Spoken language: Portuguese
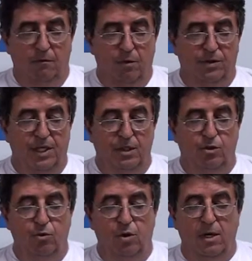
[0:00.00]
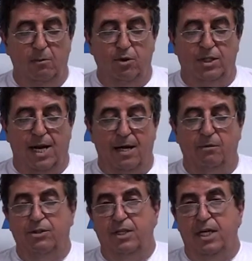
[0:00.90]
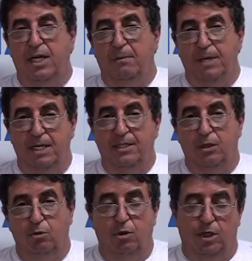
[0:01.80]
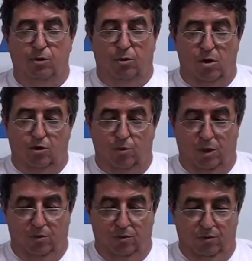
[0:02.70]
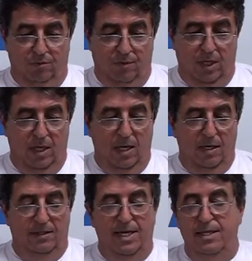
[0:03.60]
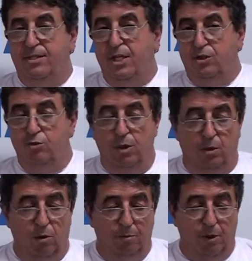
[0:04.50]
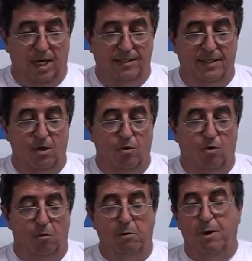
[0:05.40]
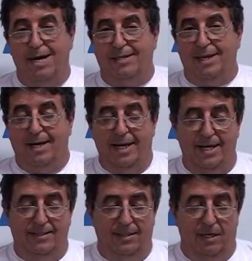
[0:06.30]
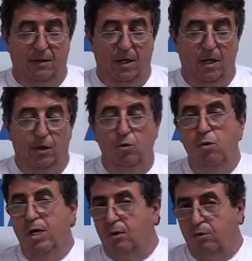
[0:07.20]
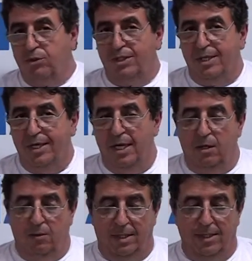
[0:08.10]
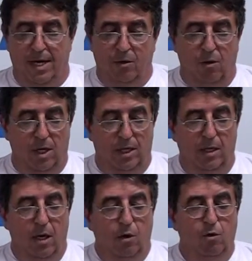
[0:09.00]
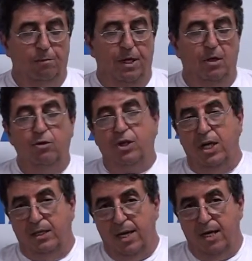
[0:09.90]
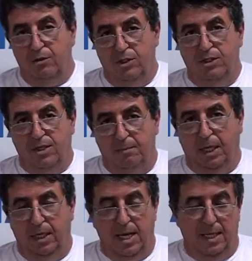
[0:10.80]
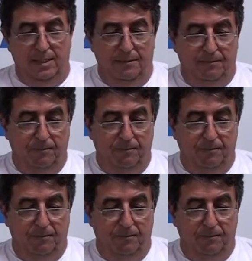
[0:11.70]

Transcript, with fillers: vocês nunca mostraram serem merecedores do nosso euro. Desde a sua incorporação como moeda da Grécia, nunca conseguiram até agora cumprir os critérios de estabilidade.